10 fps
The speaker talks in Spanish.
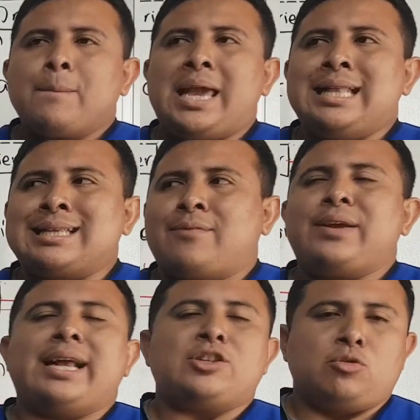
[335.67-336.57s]
en
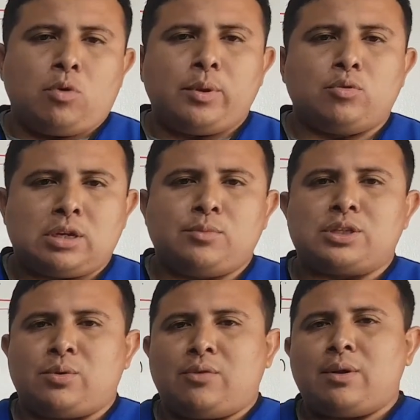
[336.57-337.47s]
refrigeración móvil
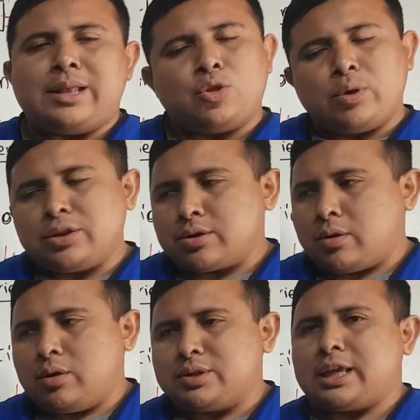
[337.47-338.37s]
usamos de igual forma, no en
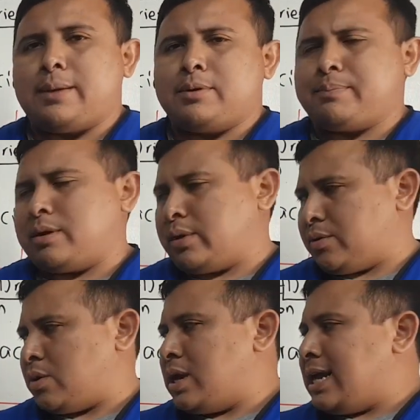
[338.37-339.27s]
todos los equipos, pero
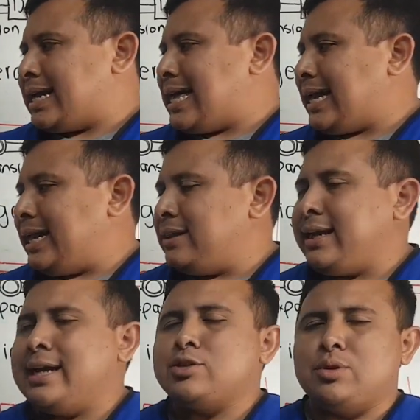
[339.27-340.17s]
bueno, cada quien
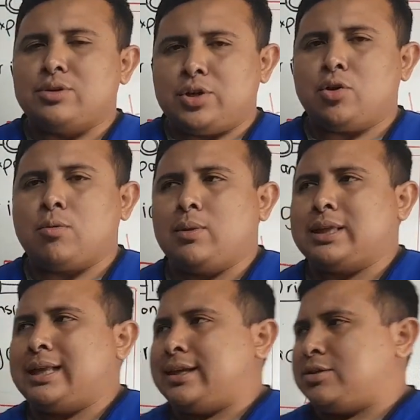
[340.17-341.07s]
tiene su diseño como
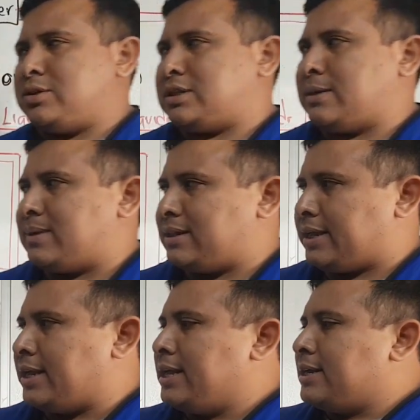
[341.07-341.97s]
tal de su sistema
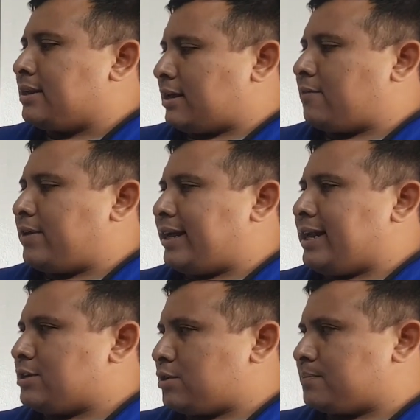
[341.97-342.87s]
de
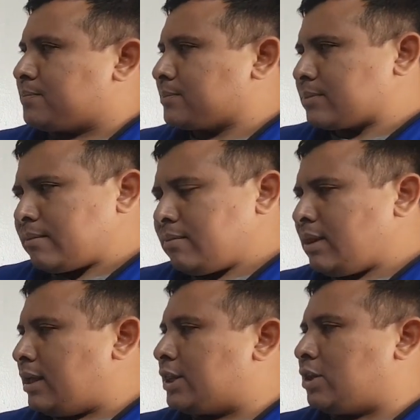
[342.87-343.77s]
refrigeración.
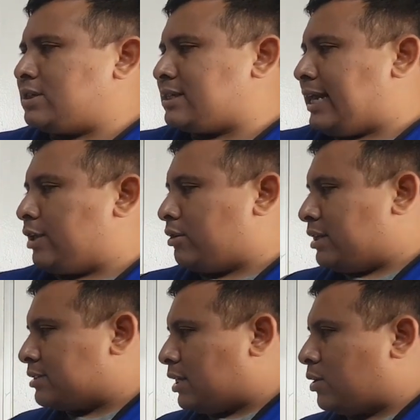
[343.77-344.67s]
Entonces el
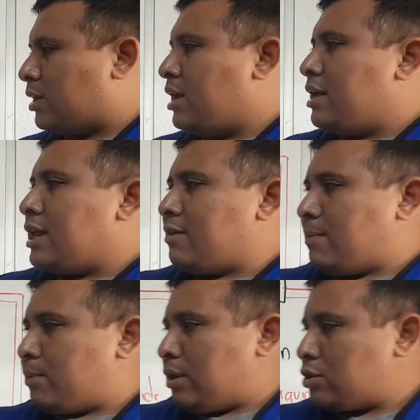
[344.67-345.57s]
condensador y
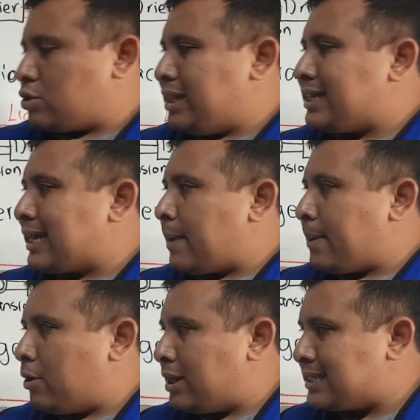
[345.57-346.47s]
evaporador son
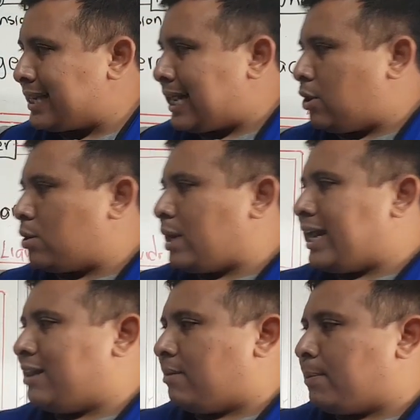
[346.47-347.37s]
intercambiadores de calor.
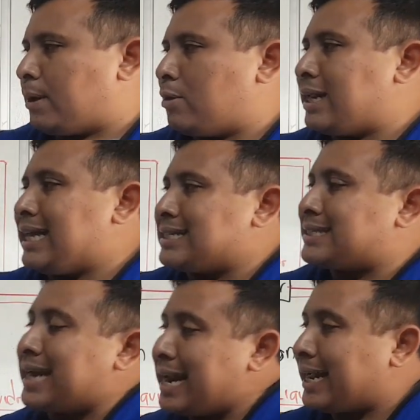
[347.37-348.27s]
El evaporador
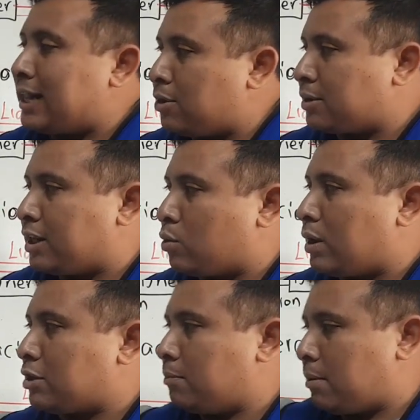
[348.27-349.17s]
extrae calor del
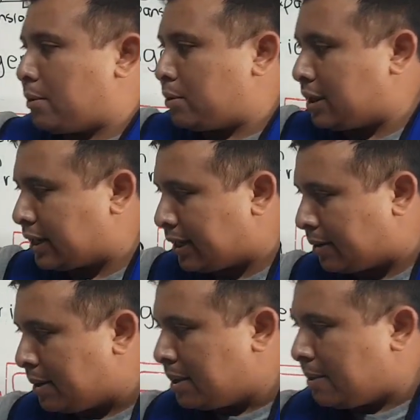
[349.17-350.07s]
cuarto por menos de que